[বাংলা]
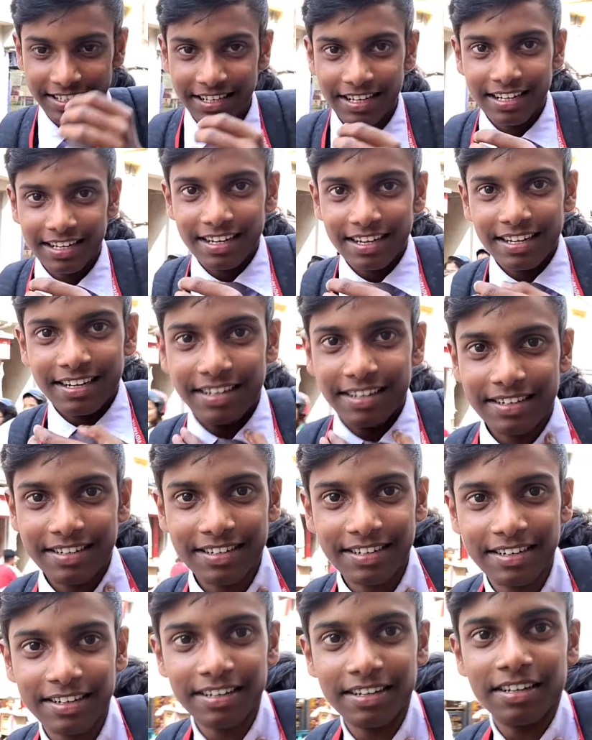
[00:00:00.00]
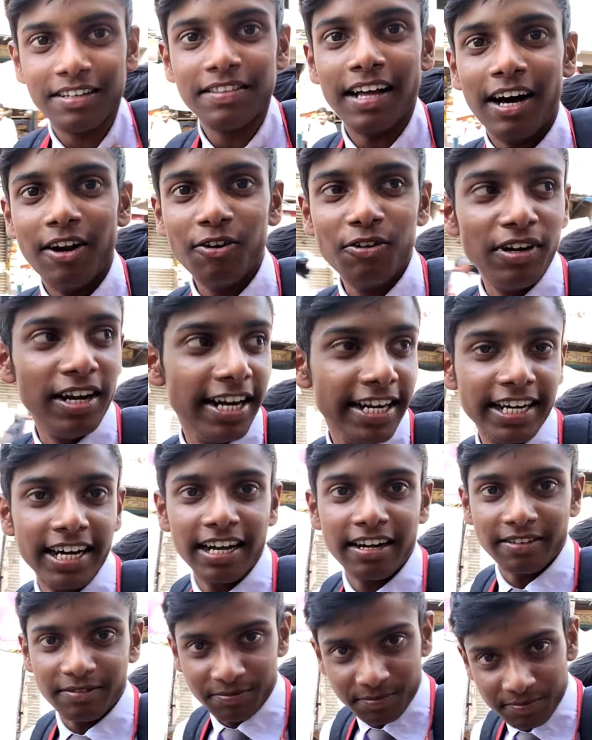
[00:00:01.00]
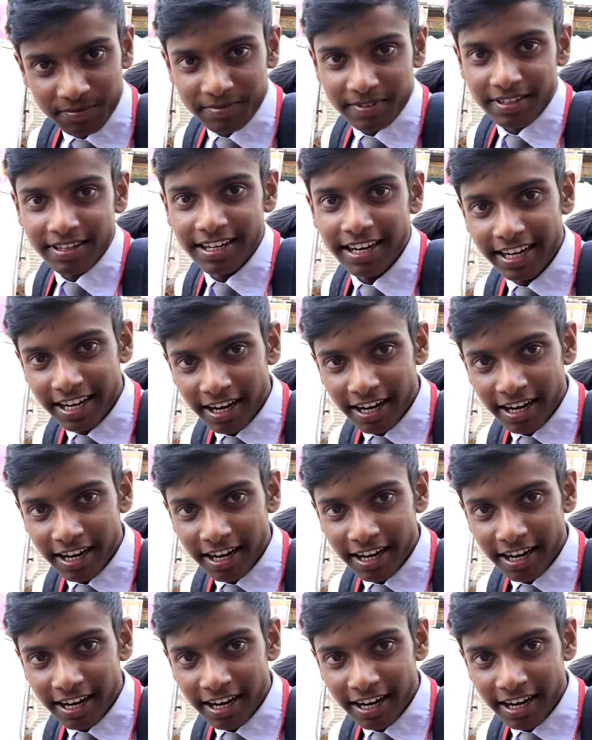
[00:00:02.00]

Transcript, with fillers: কেমন দিলি পরীক্ষা হ্যাঁ